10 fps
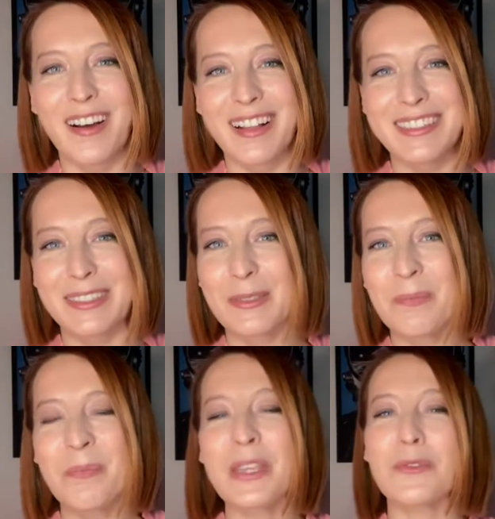kaldıralım.
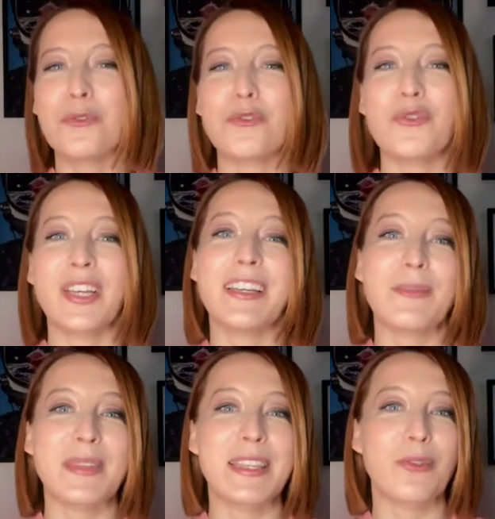
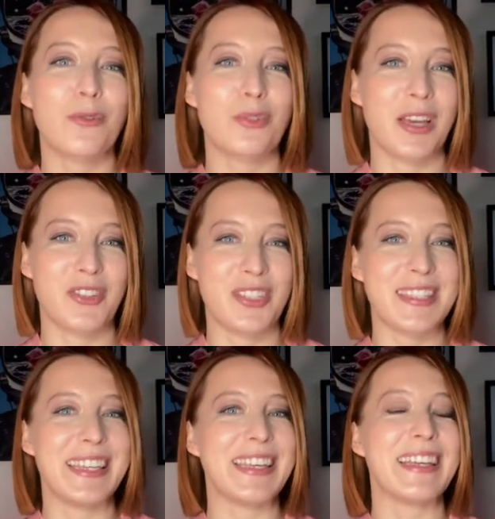Düşüncelerimizden oluşan
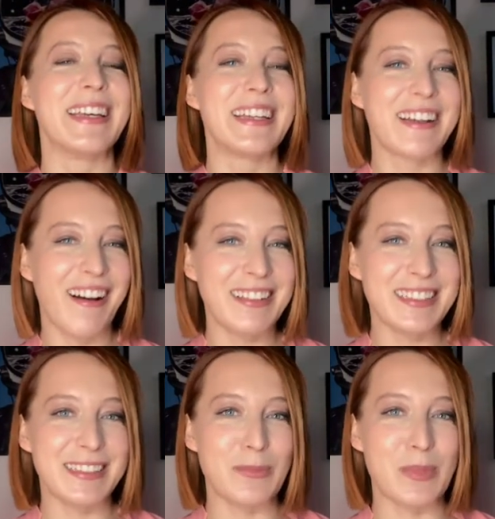çizgiyi
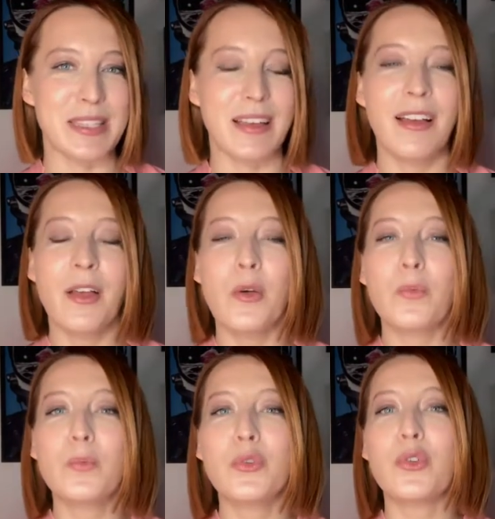kaldırdığımızda
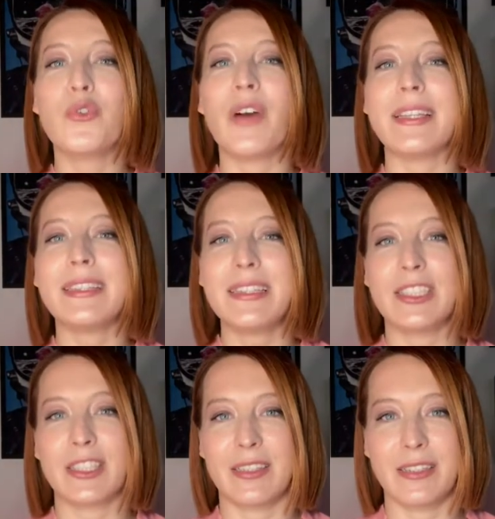bu güvenli
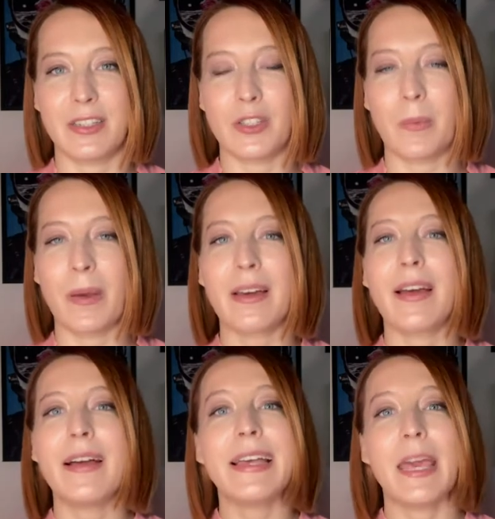ilişkileri yaşamak
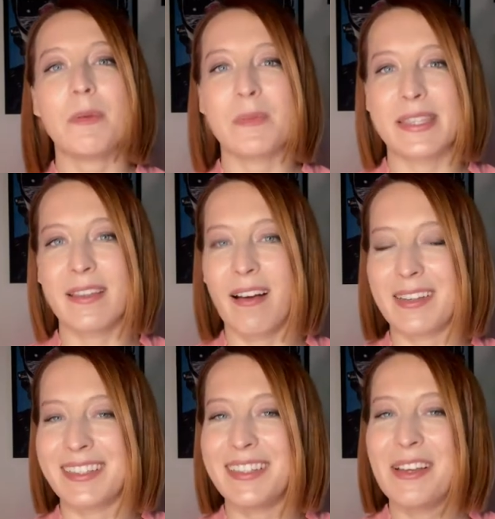hepimizin
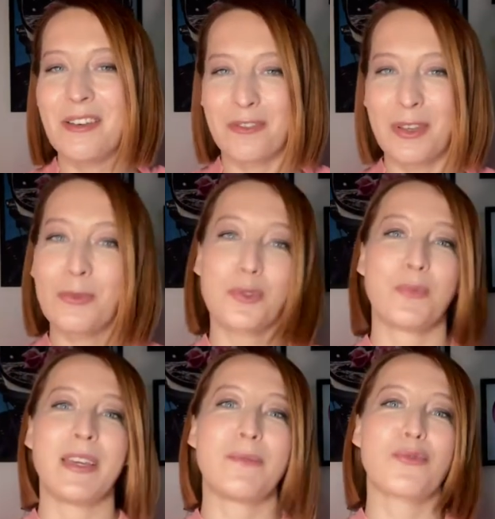hakkı ve
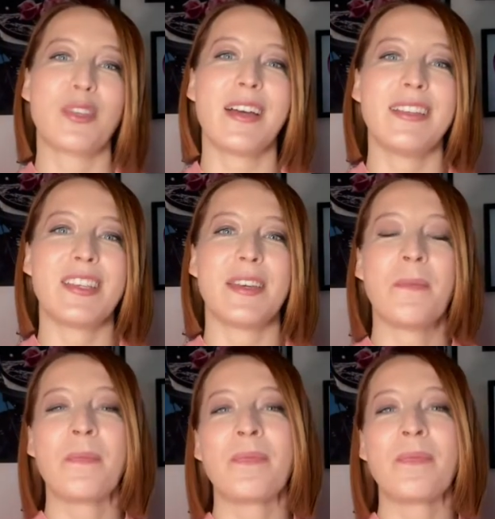unutmayın bu sadece